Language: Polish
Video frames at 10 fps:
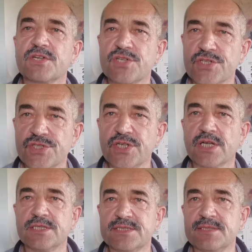
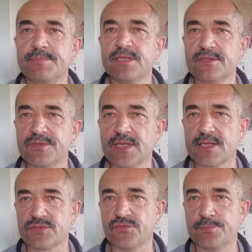Rzecznika Dyscypliny
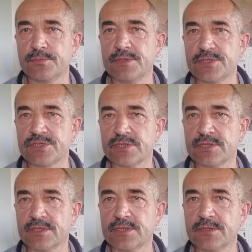Finansów
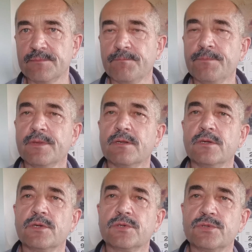Publicznych
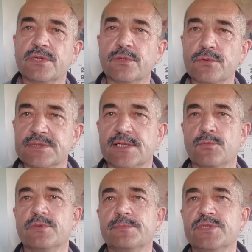który
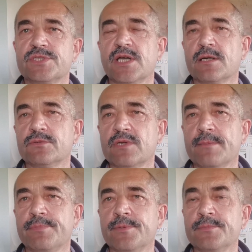uznał burmistrza
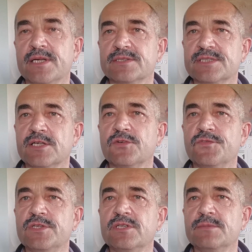Artura Pomianowskiego
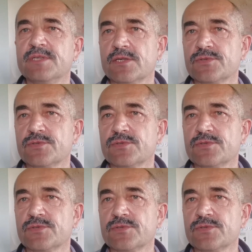winnym